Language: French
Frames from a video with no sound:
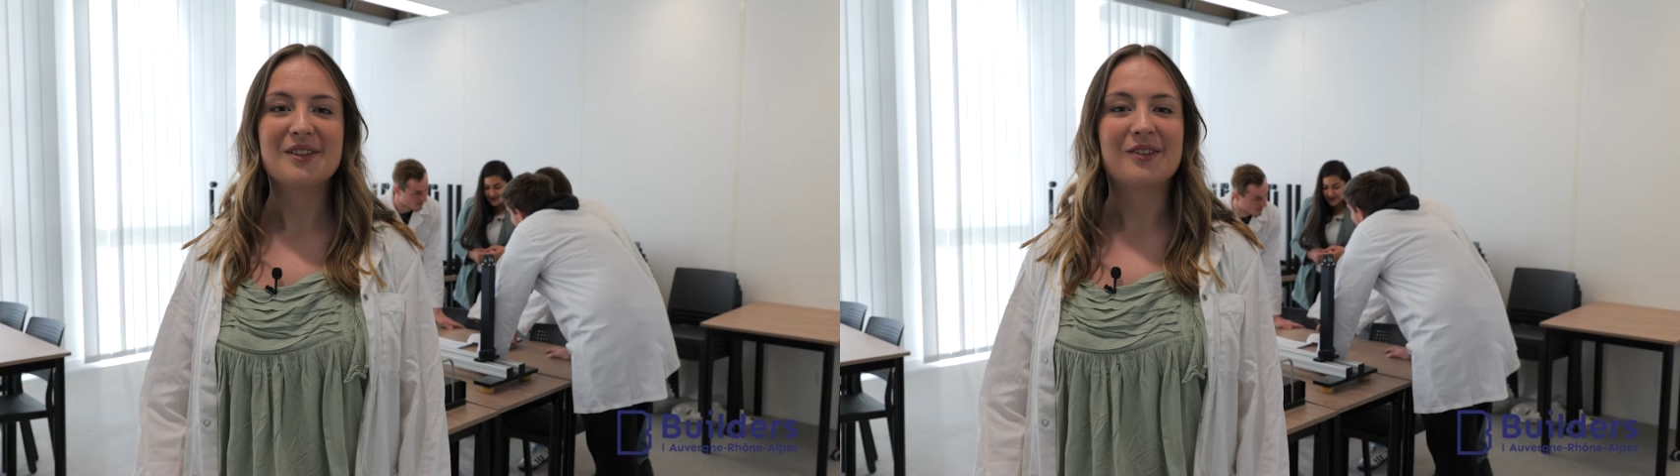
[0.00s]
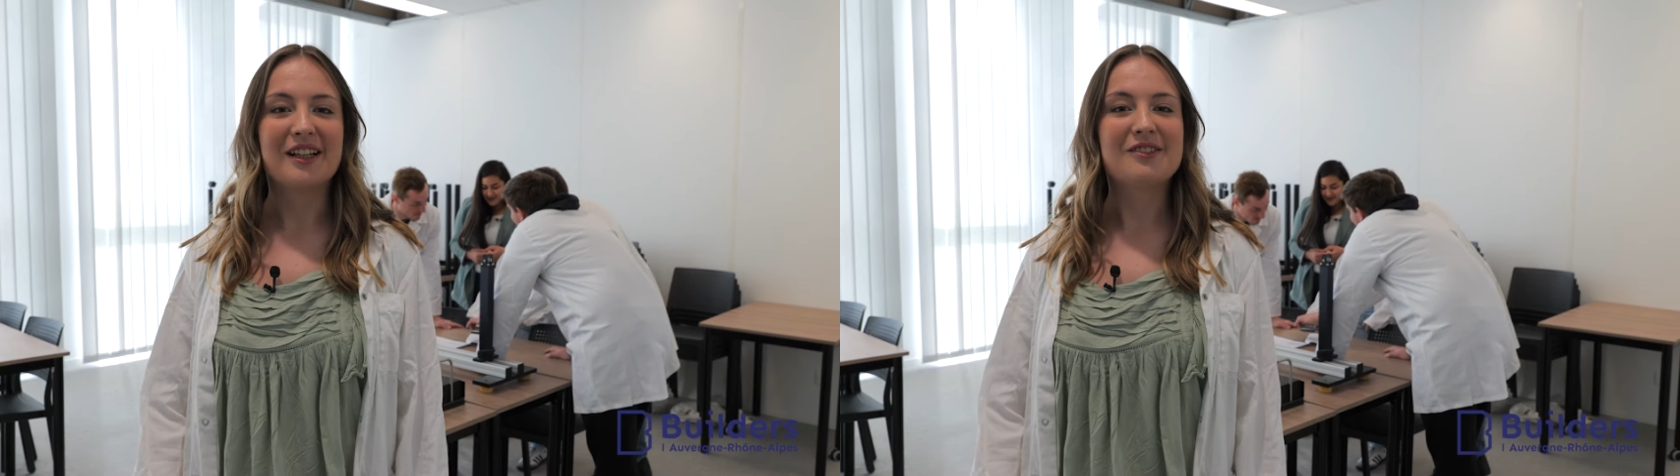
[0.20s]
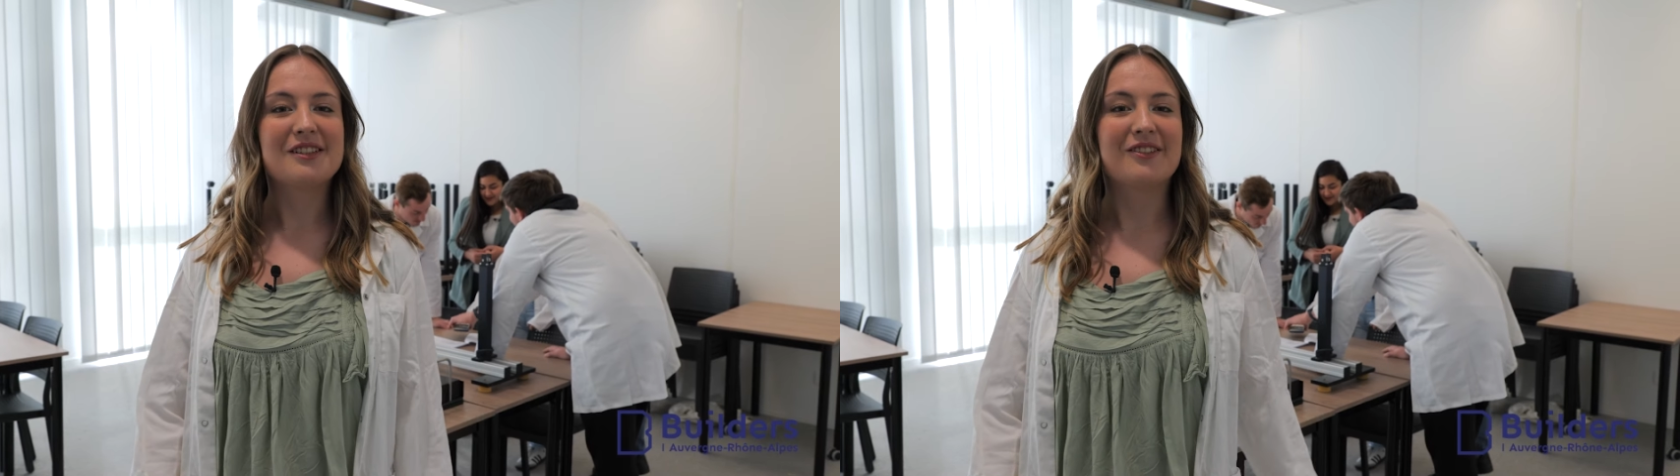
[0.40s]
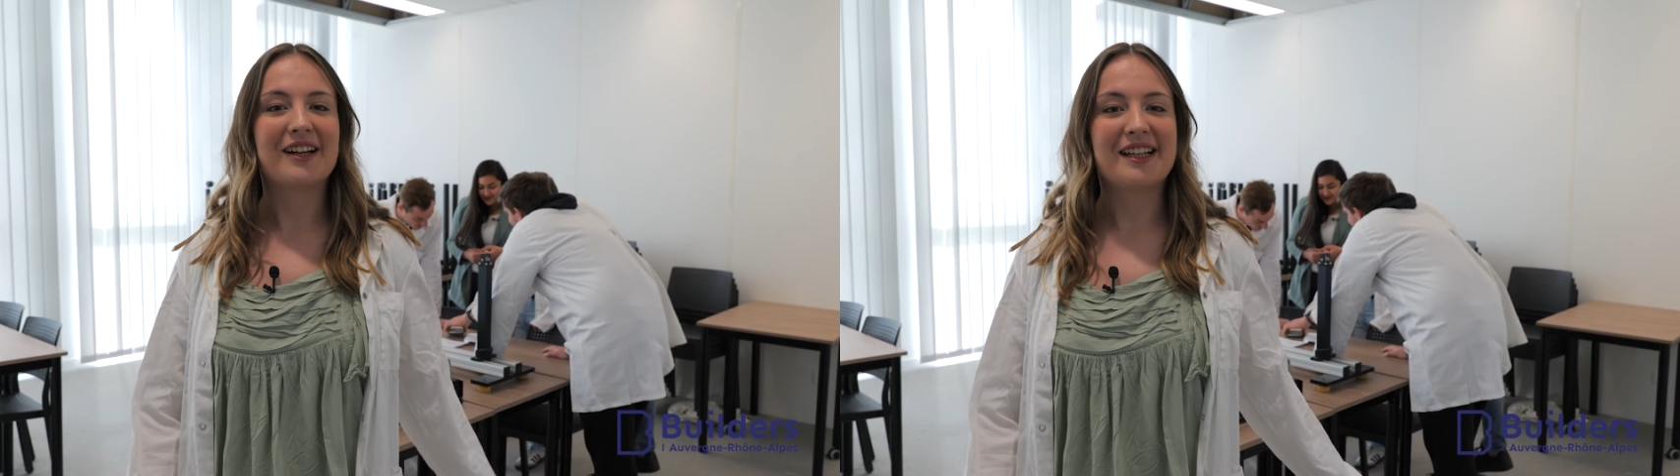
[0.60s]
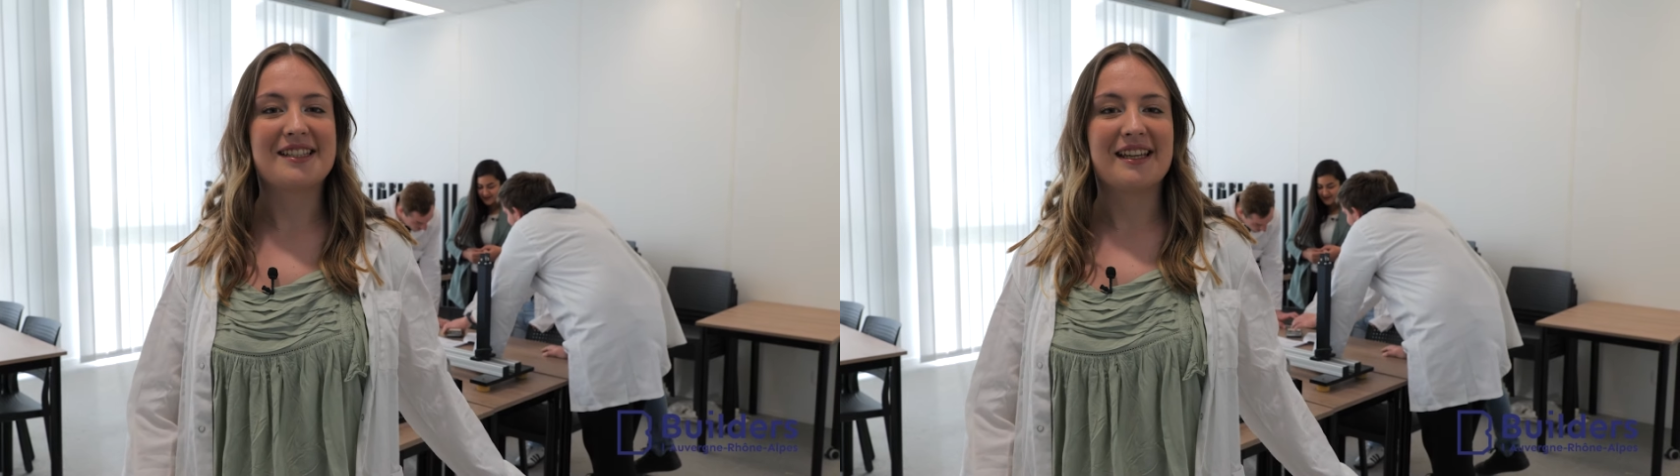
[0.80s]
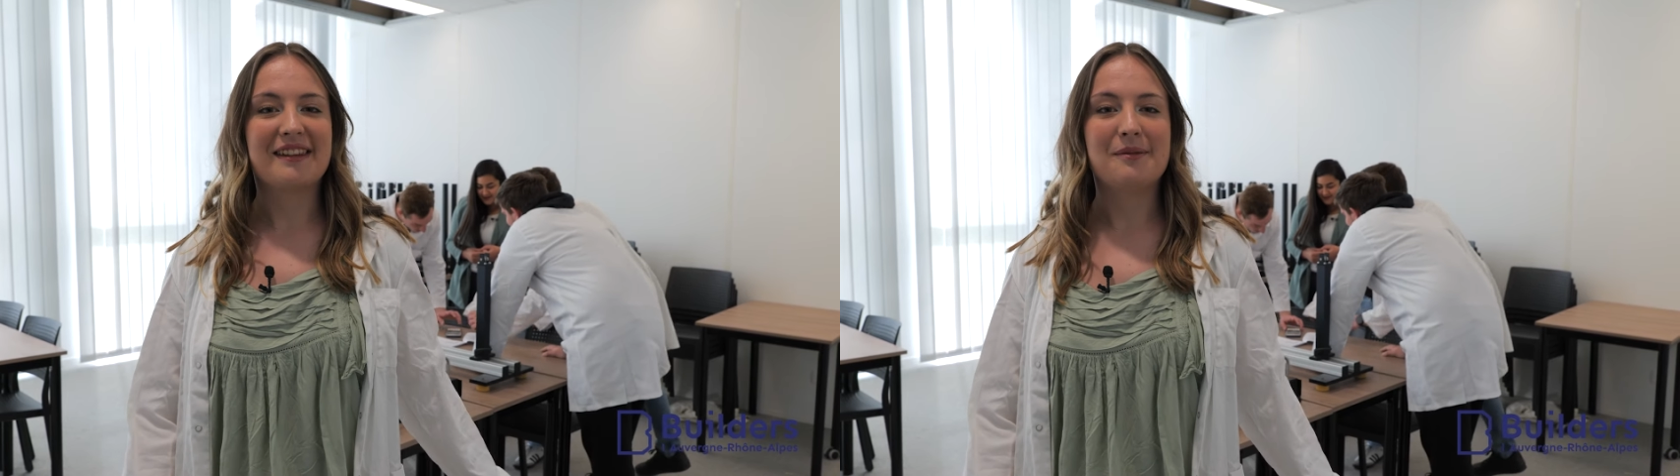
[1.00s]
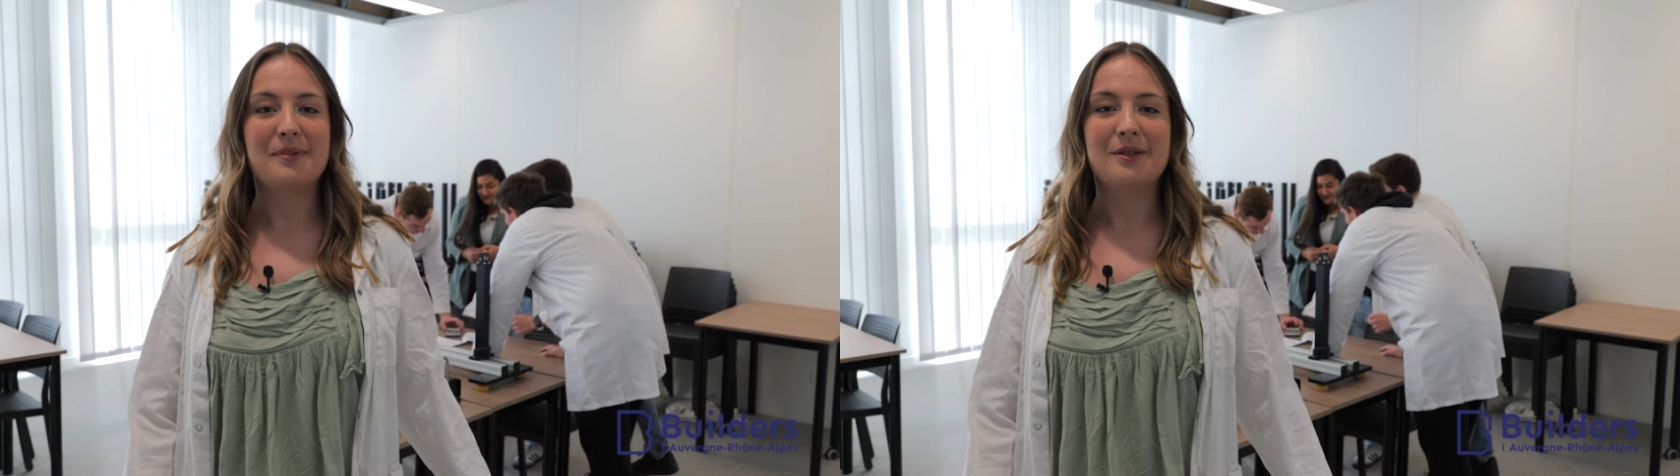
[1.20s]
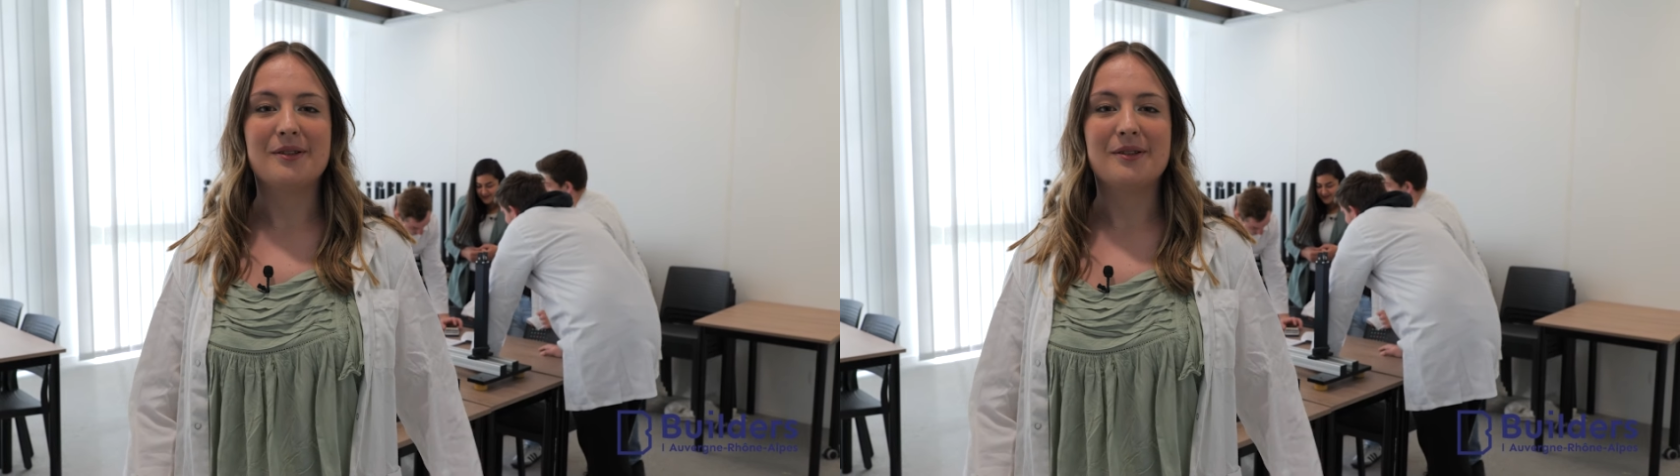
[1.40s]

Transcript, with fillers: Donc là, nous allons réaliser un TP